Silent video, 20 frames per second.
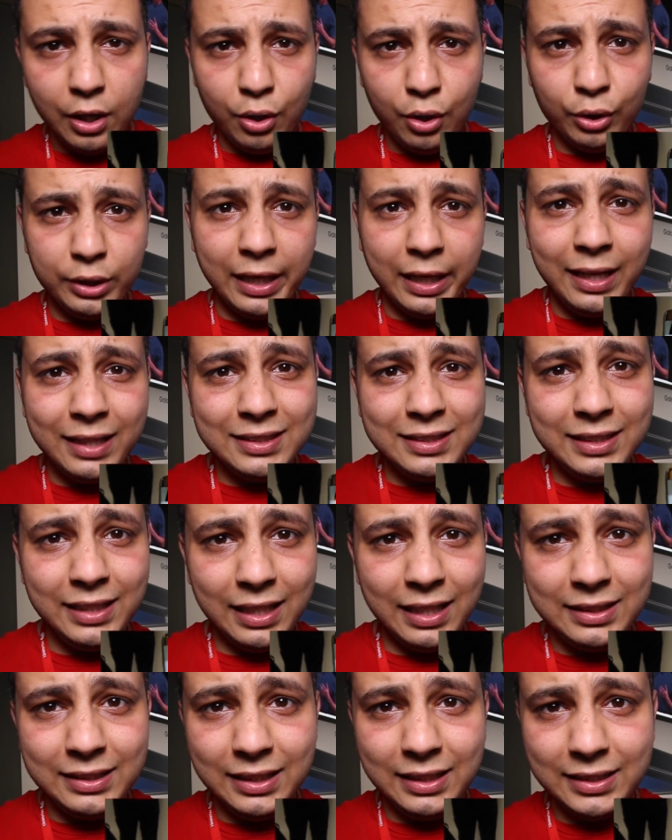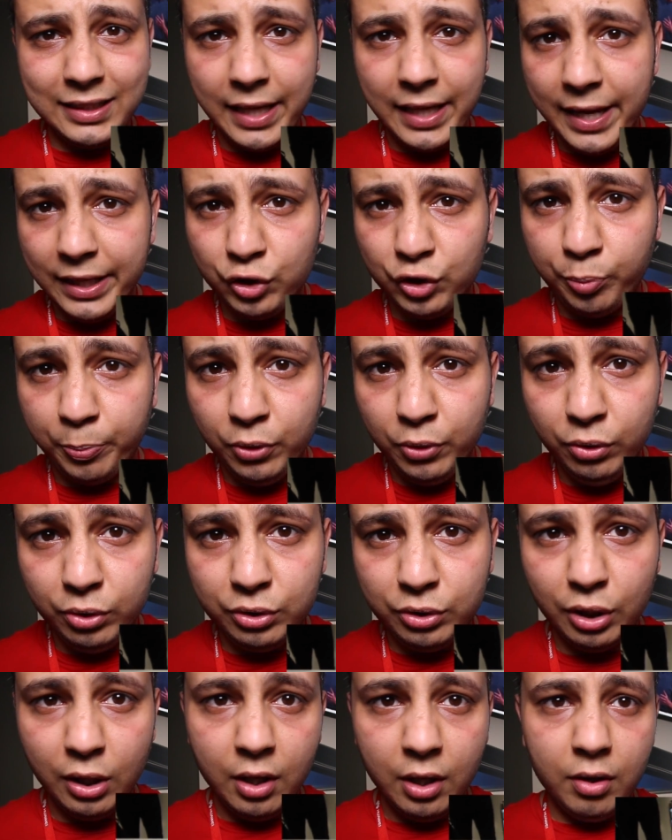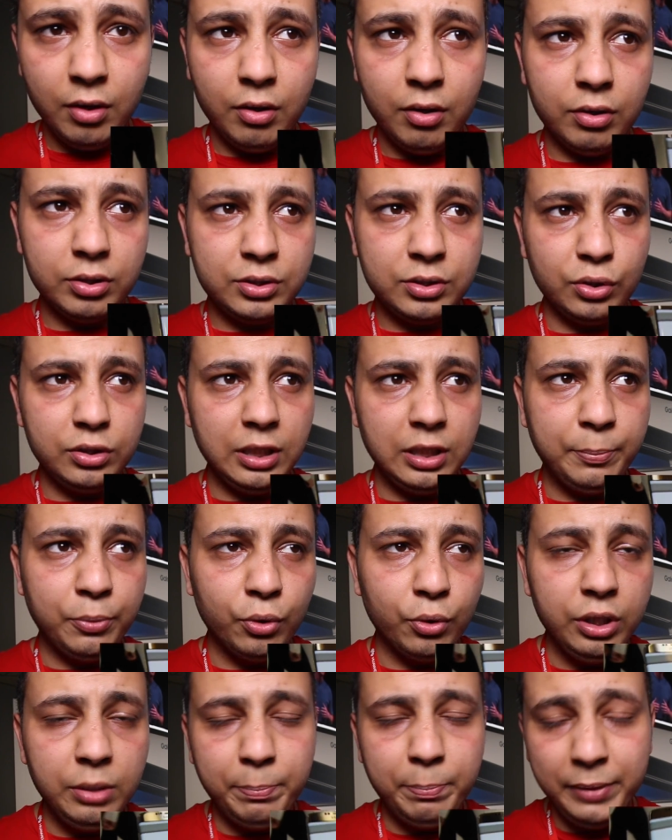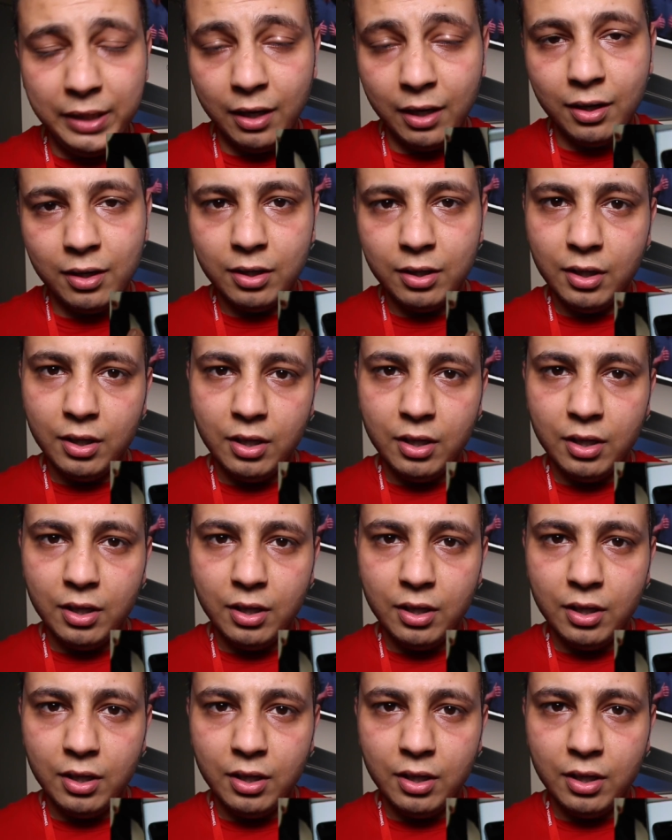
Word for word: Le Galaxy S6 Edge Plus se débrouille bien,